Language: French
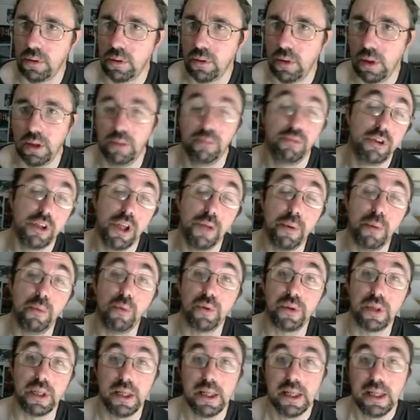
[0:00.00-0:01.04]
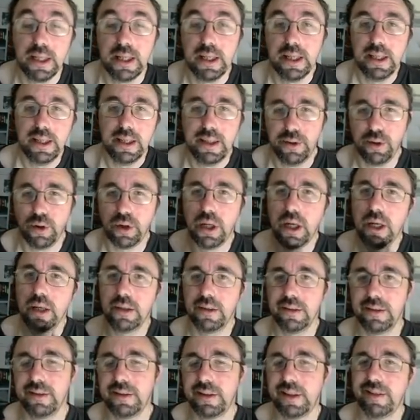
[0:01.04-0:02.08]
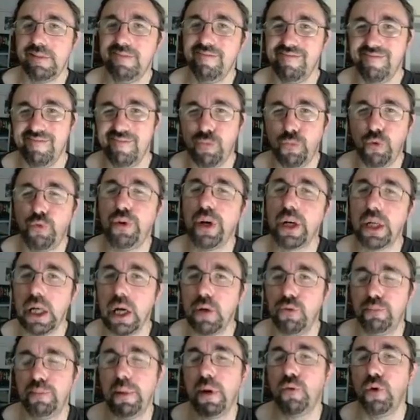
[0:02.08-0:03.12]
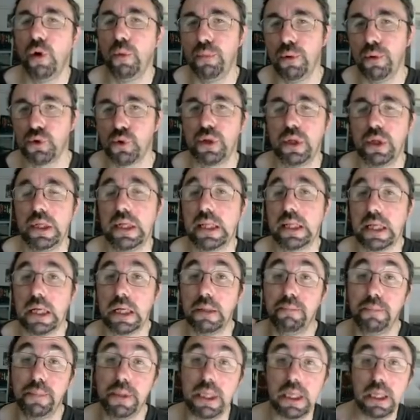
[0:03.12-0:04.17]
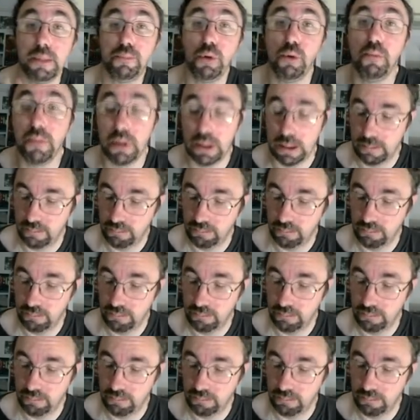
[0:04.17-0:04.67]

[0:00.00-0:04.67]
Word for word: ah, je pas monté. Donc là, faire gaffe, parfois on peut sauter une étape et boum.